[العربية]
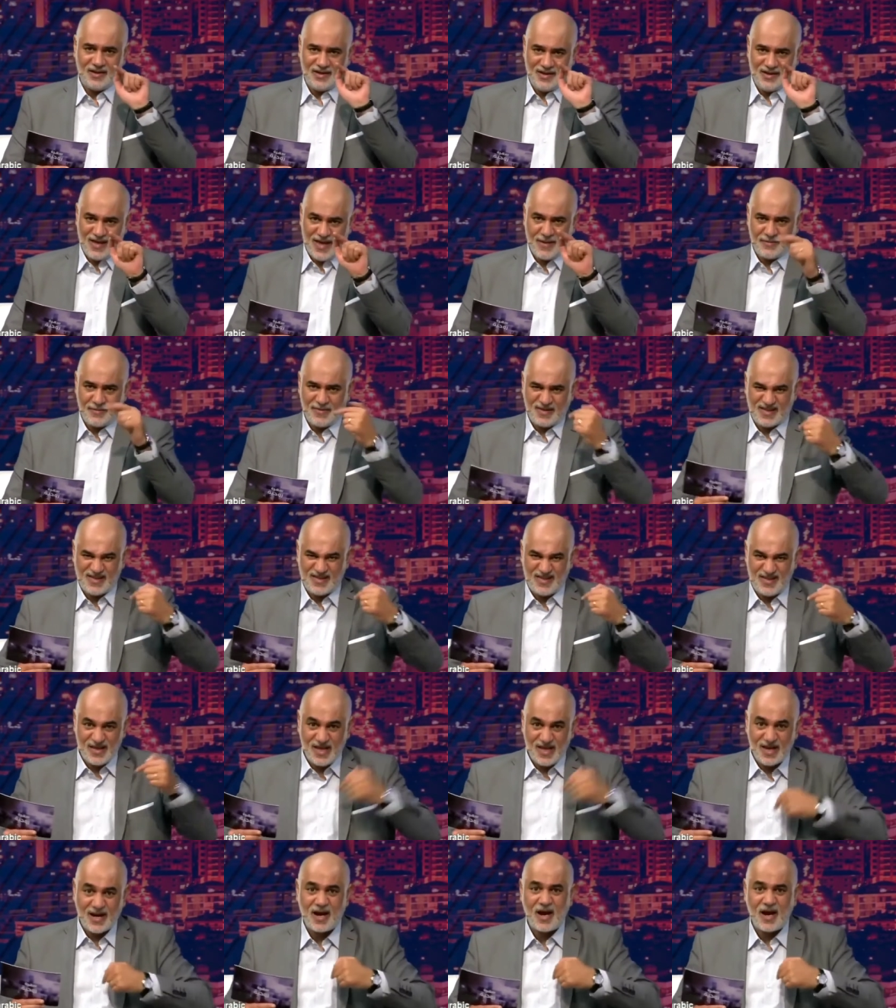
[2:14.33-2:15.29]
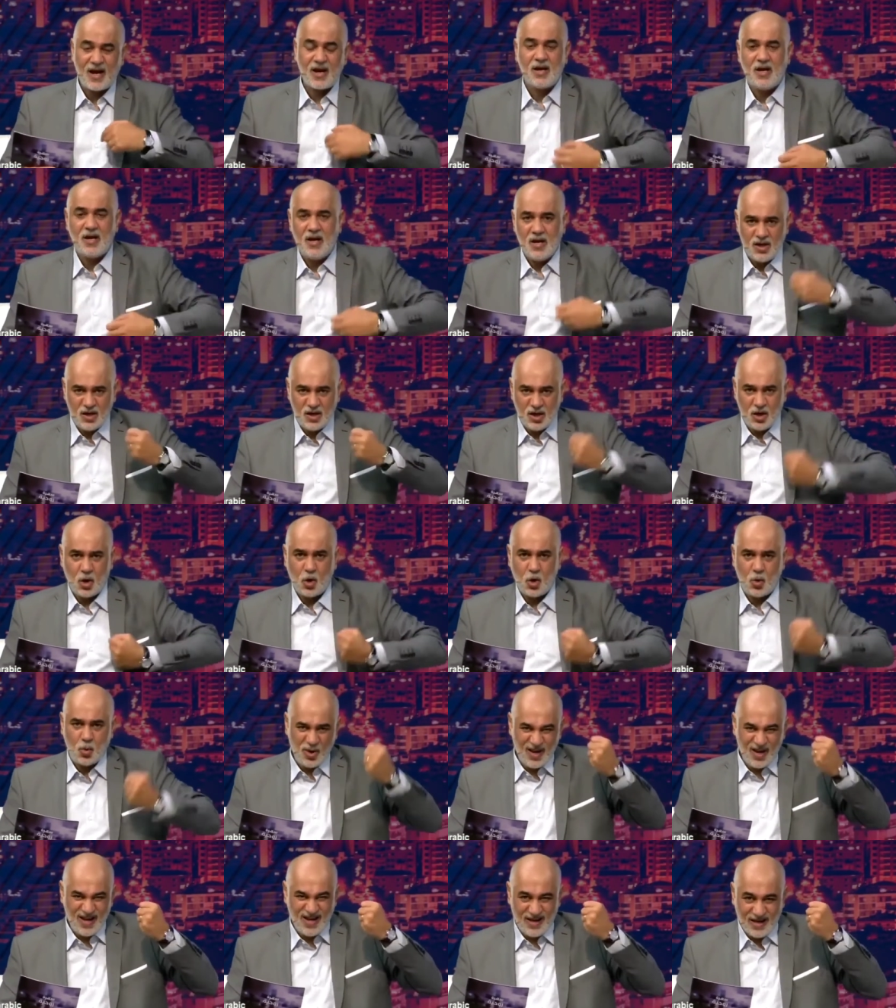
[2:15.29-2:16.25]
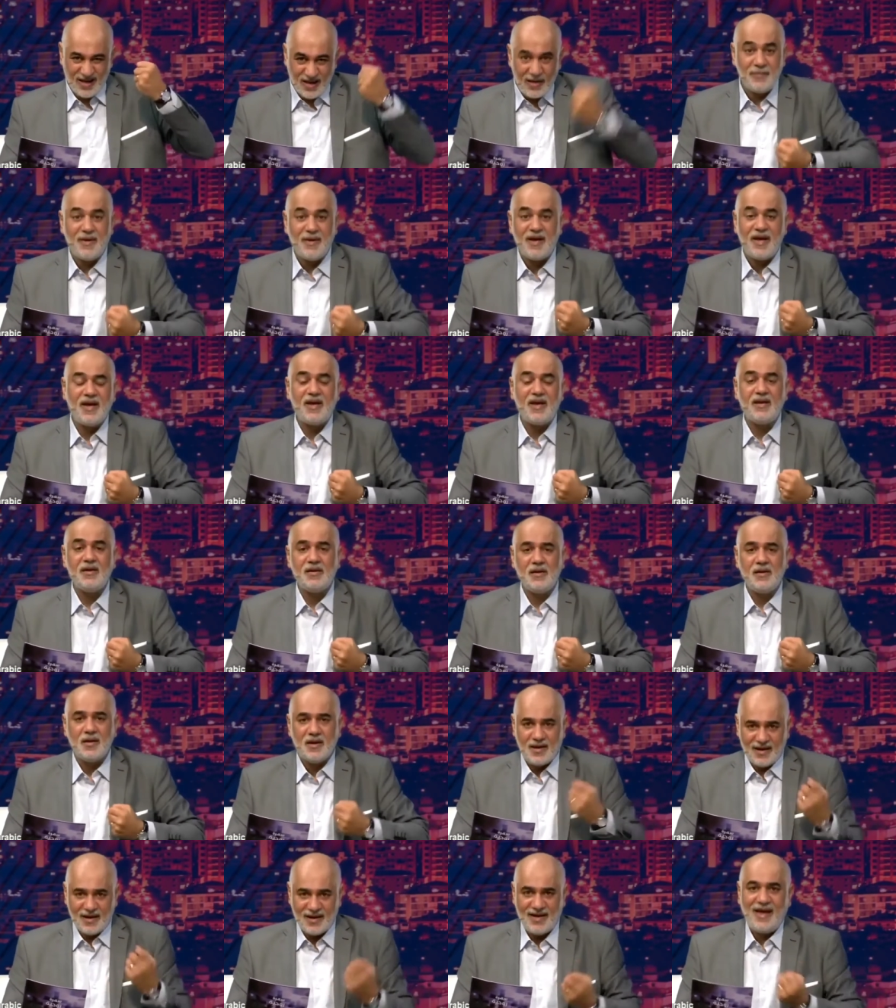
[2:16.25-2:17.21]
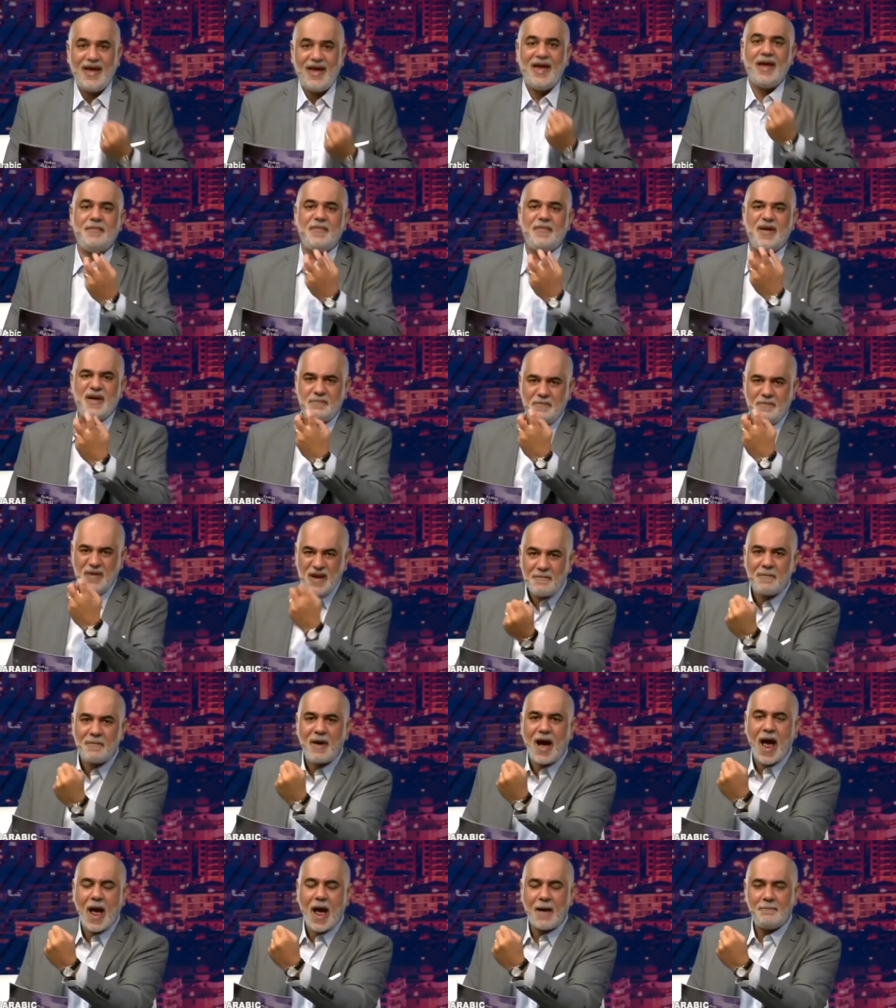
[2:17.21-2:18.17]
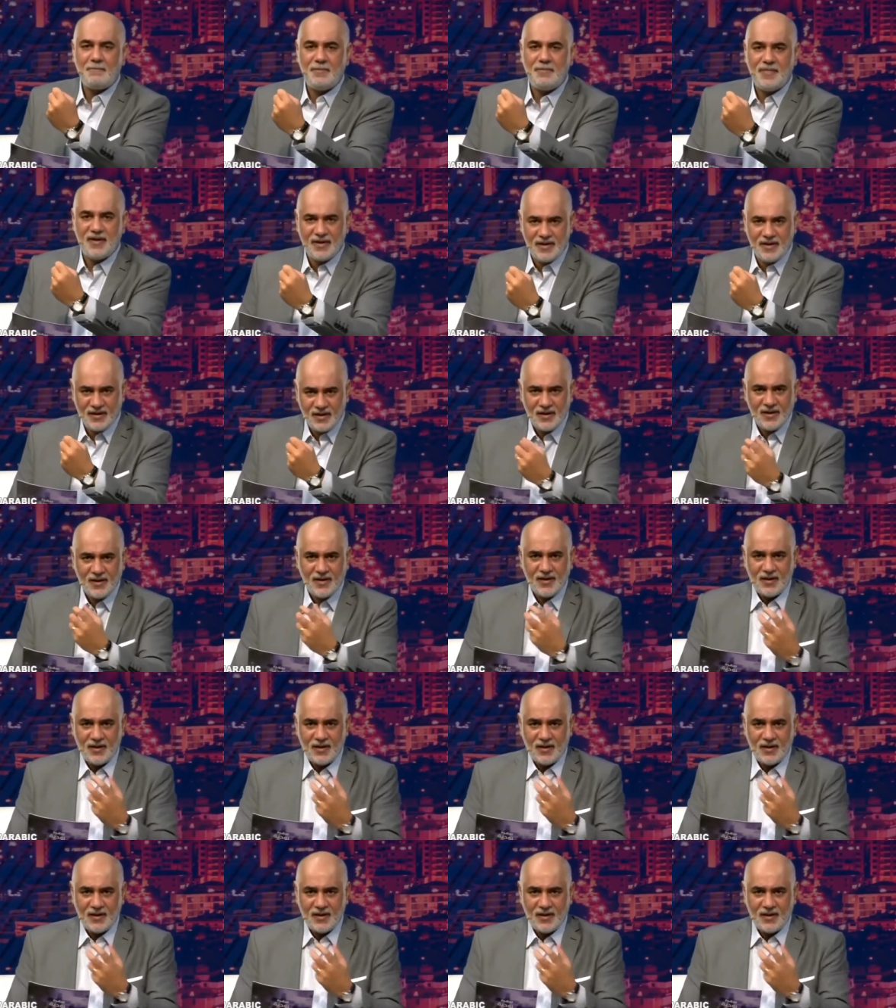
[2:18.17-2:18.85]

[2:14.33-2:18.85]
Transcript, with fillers: لابس درع اللي هو الايمان اللي عامل بالمحبه